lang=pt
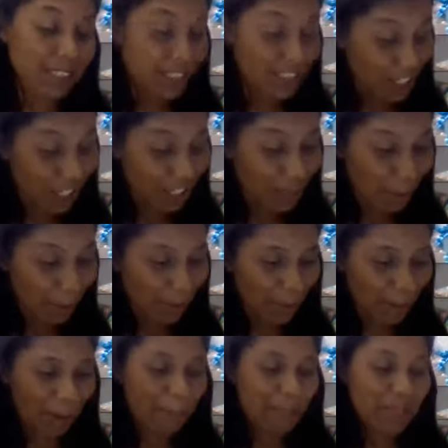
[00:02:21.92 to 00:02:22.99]
Chega de blá blá
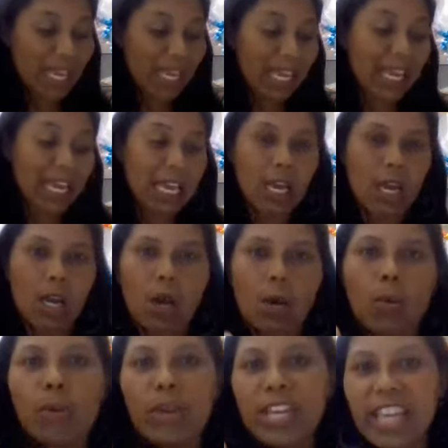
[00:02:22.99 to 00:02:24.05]
blá.
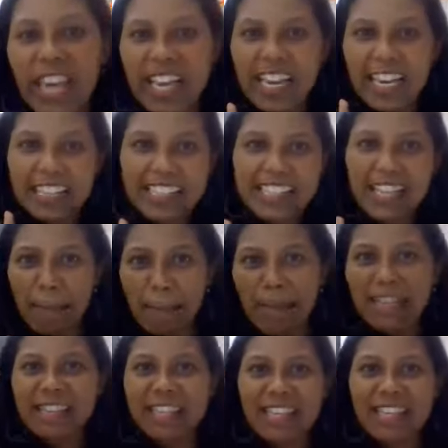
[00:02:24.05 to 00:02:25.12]
O que que essa
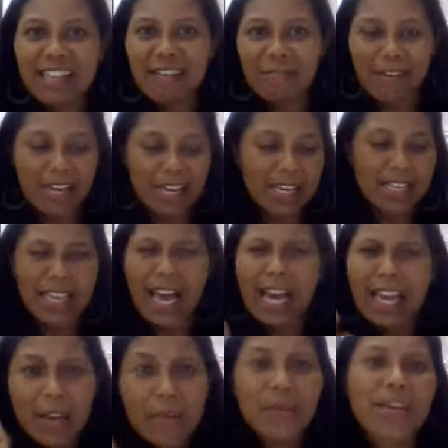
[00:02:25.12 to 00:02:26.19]
madrinha vai ganhar
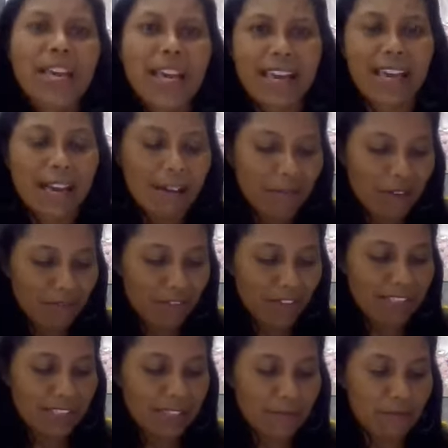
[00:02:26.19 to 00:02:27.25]
e o que que ela vai
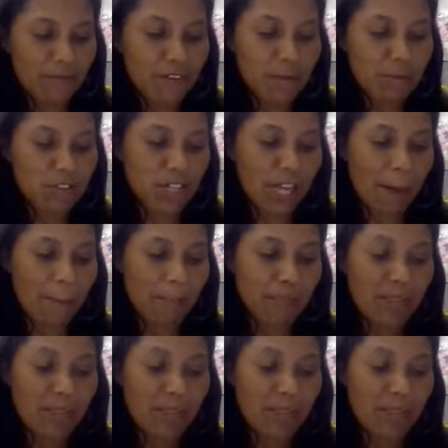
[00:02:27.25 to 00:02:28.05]
fazer? Vamos lá.